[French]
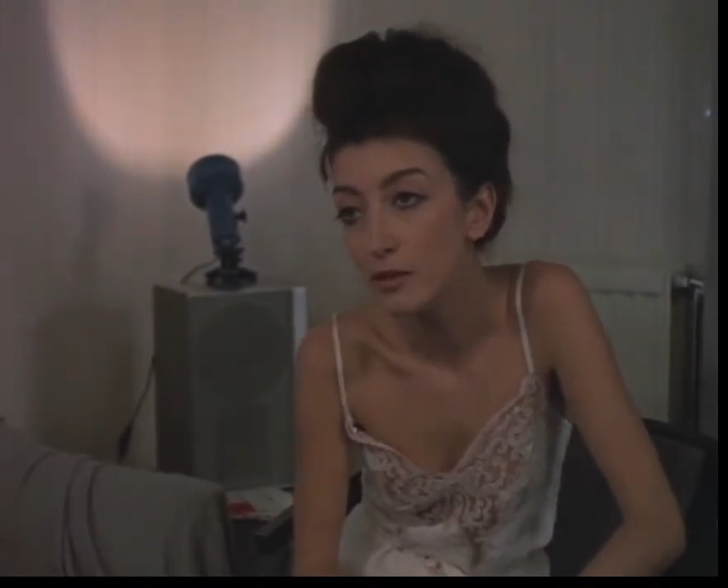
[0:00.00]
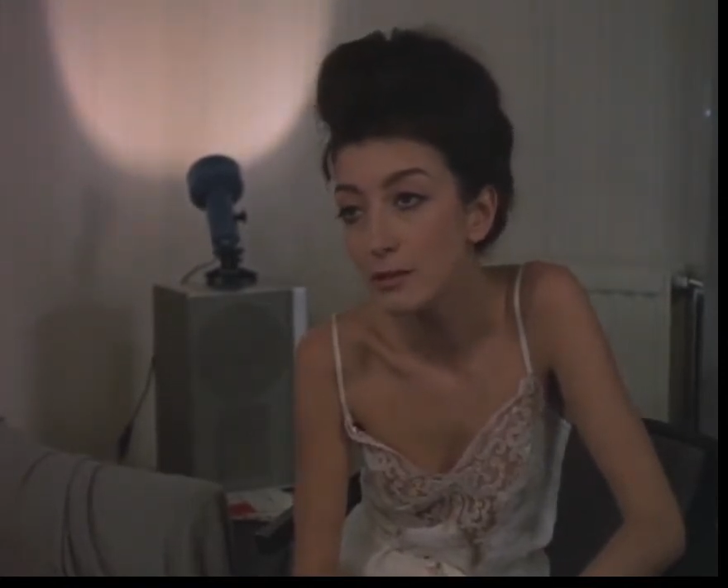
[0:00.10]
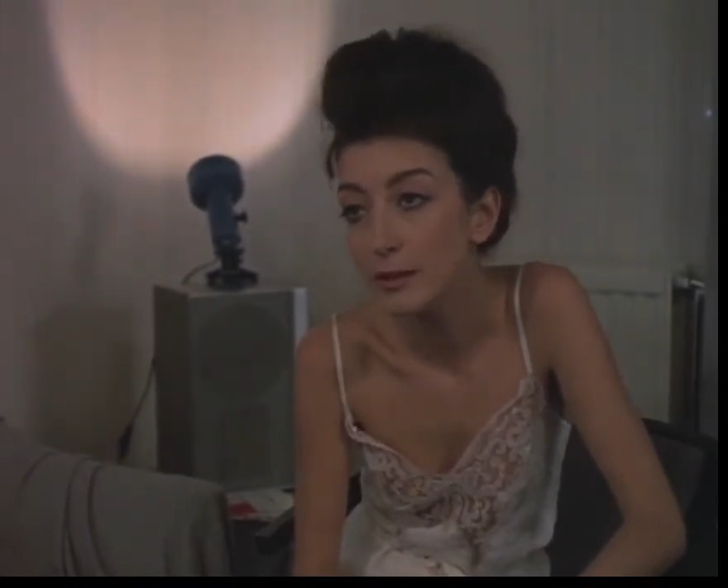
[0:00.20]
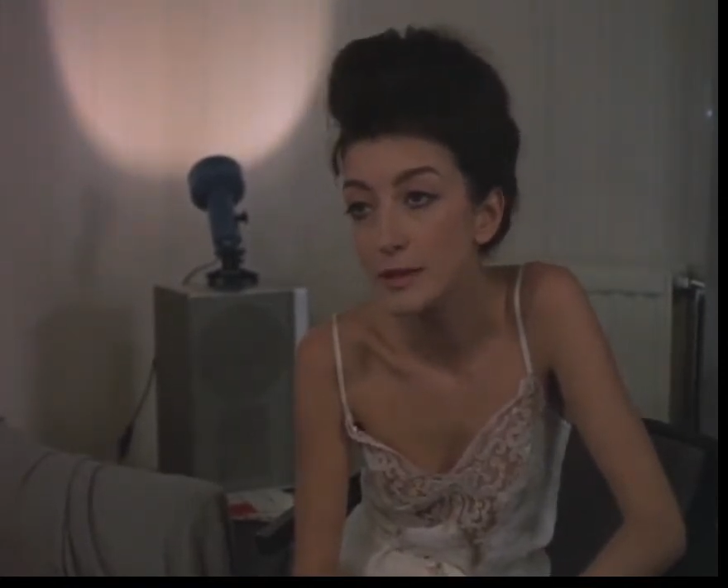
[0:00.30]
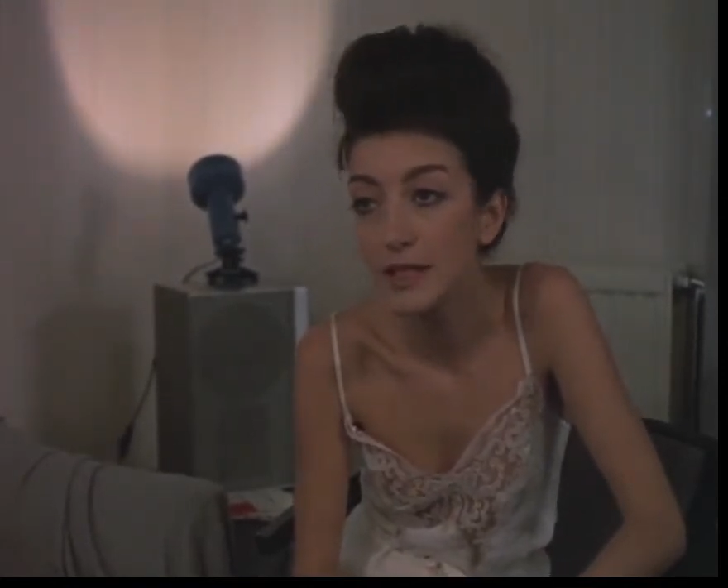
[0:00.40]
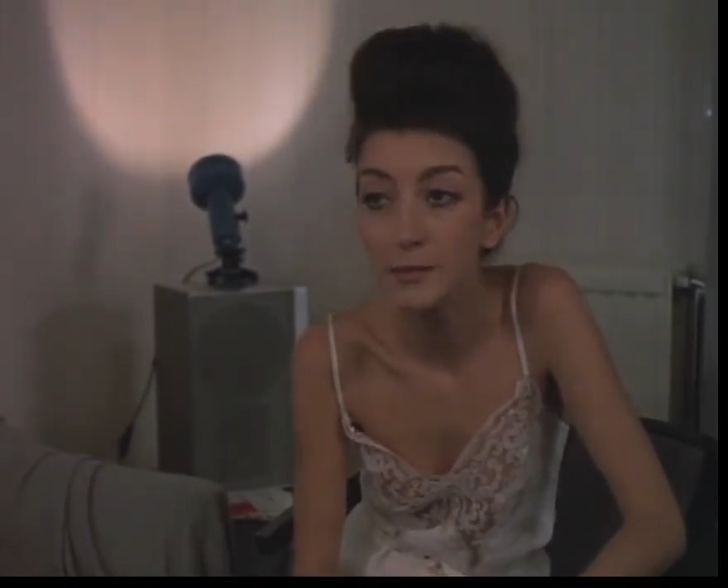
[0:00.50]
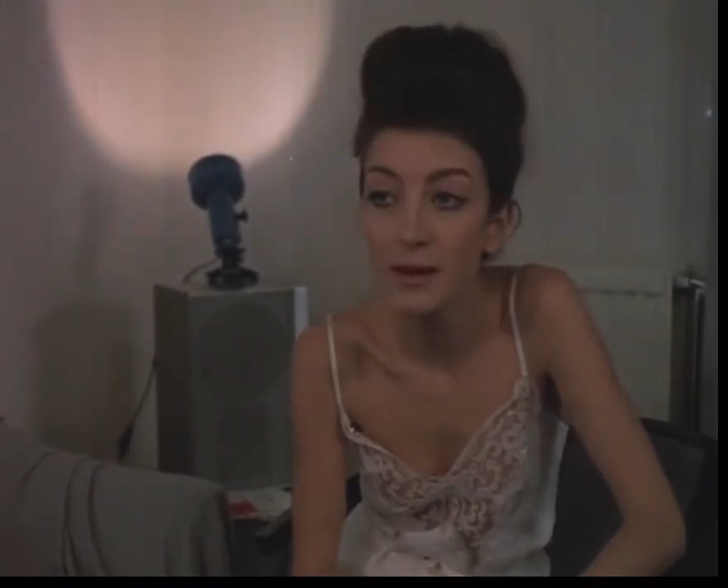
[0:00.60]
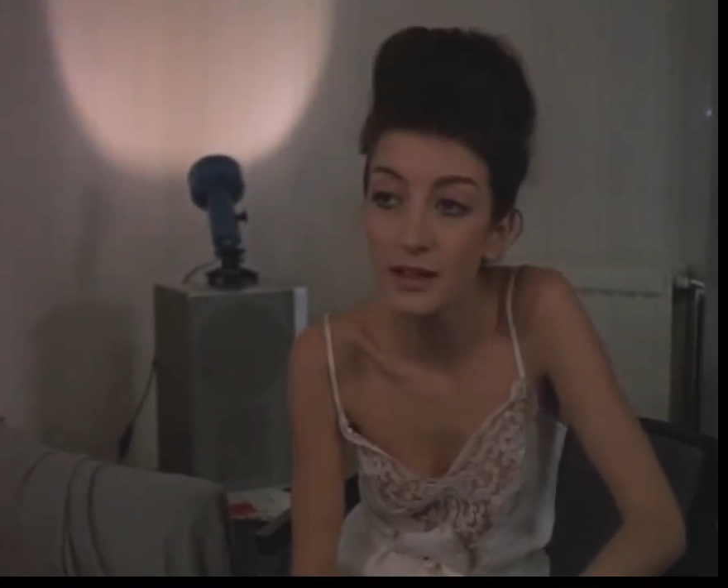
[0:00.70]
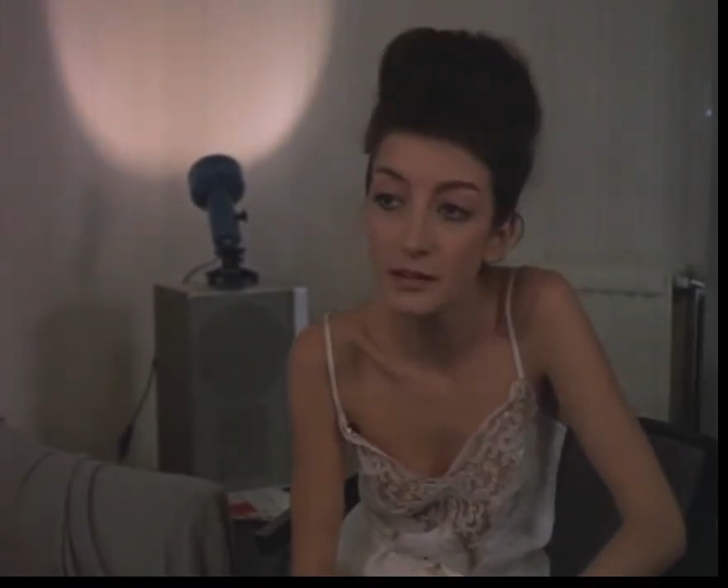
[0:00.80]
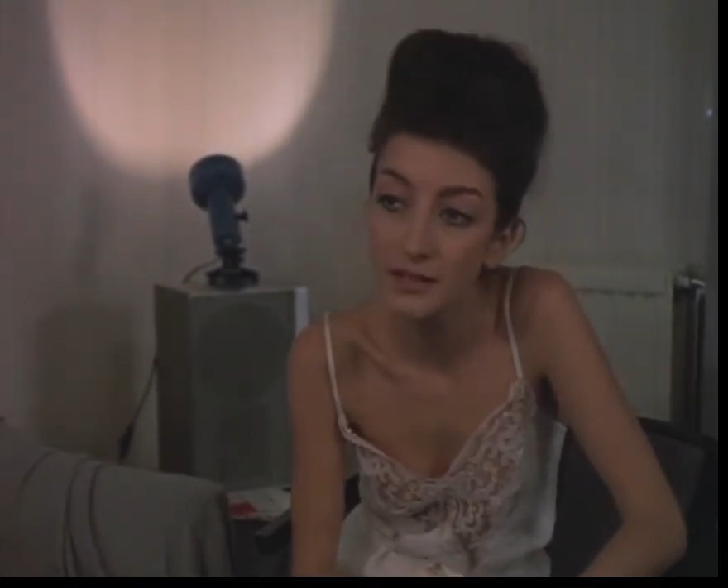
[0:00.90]
mais peut-être
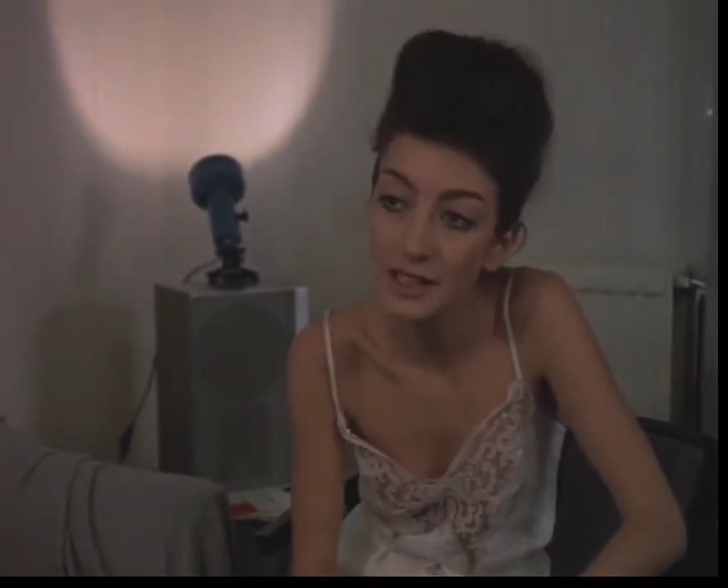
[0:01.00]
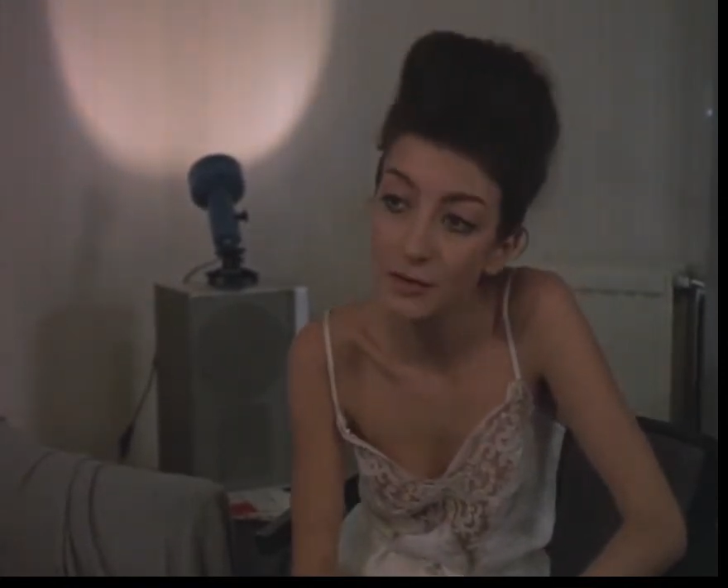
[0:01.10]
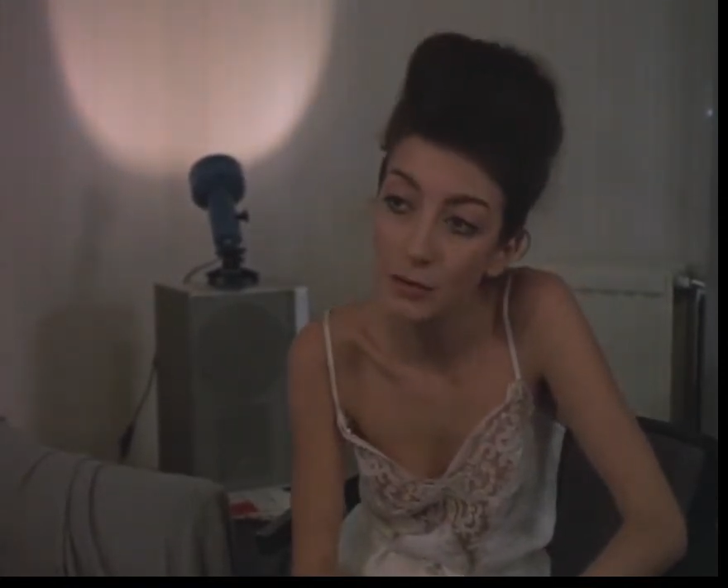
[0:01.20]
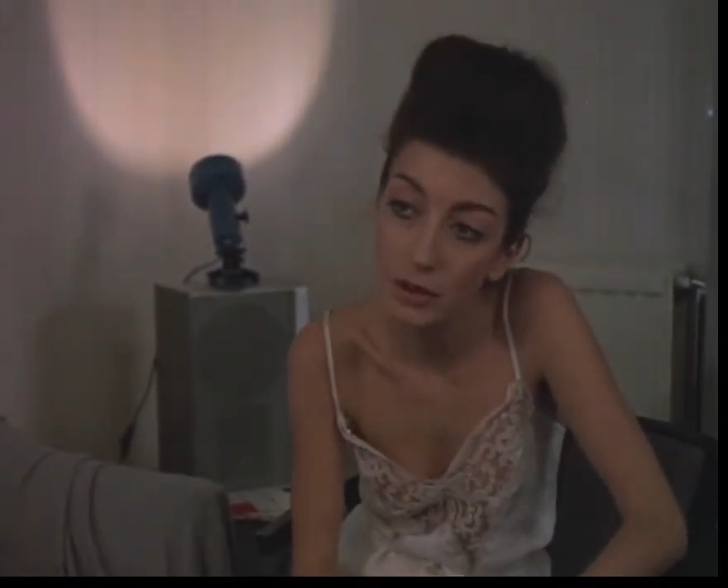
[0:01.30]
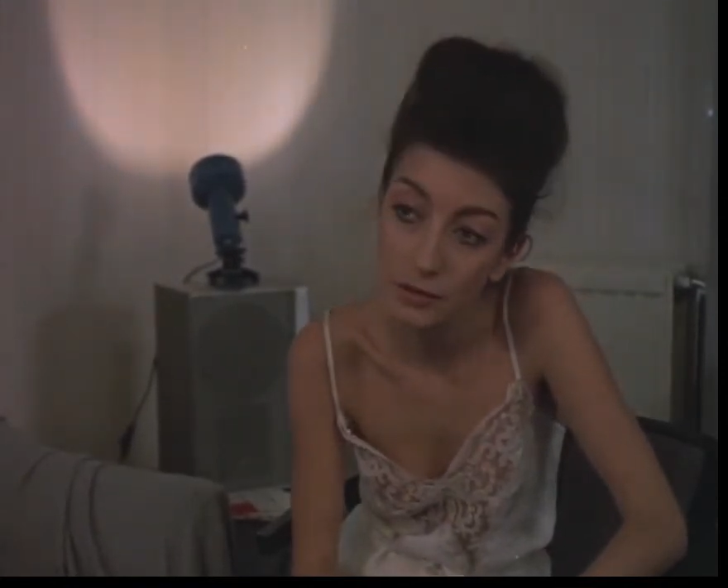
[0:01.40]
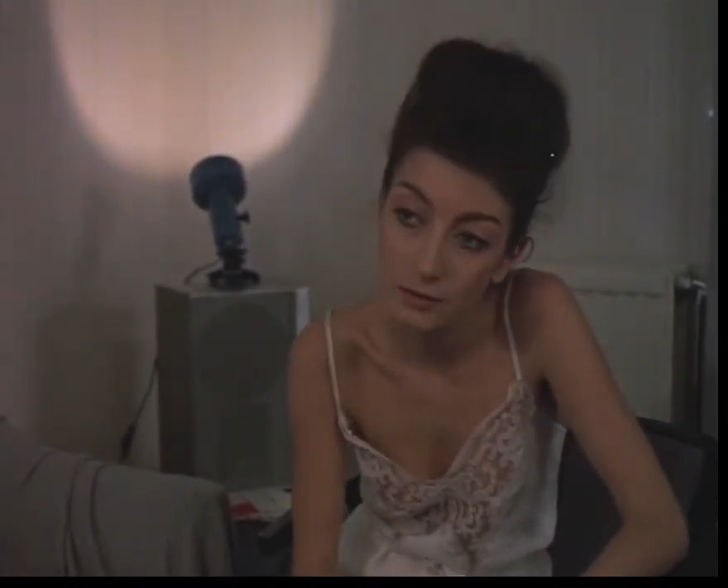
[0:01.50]
pas, finalement